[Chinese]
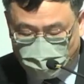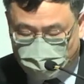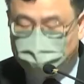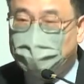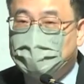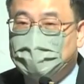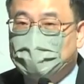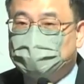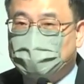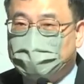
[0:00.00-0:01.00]
咐，
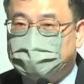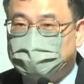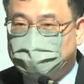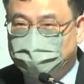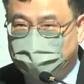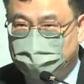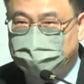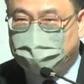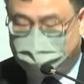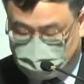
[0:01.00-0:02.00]
抓紧时
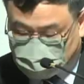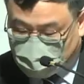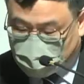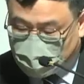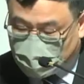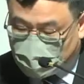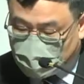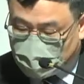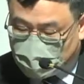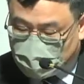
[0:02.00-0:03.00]
间，在地上
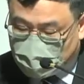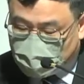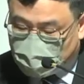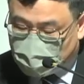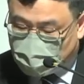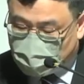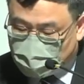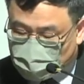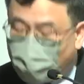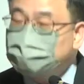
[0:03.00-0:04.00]

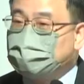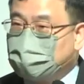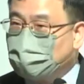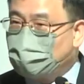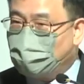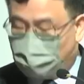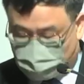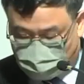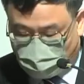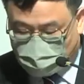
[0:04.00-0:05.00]
拓展他的国，
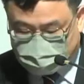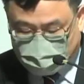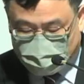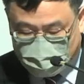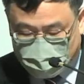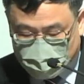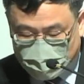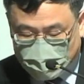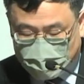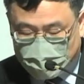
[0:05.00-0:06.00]
直到他再来。
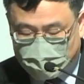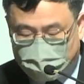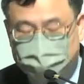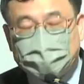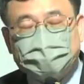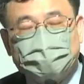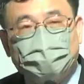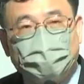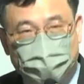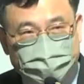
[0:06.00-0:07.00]
也在其中
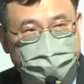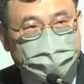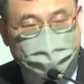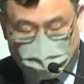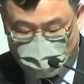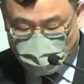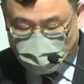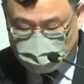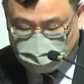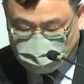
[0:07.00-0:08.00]
会有很多艰难，我
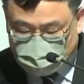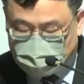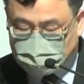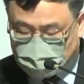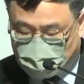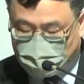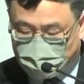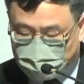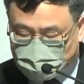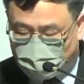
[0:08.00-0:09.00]
们坚忍的、
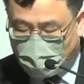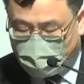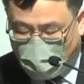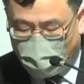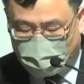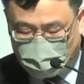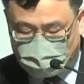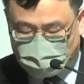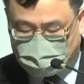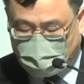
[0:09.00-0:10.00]
充满盼望的
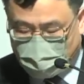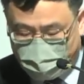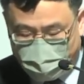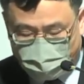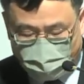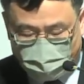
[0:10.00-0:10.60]
去坦然面对，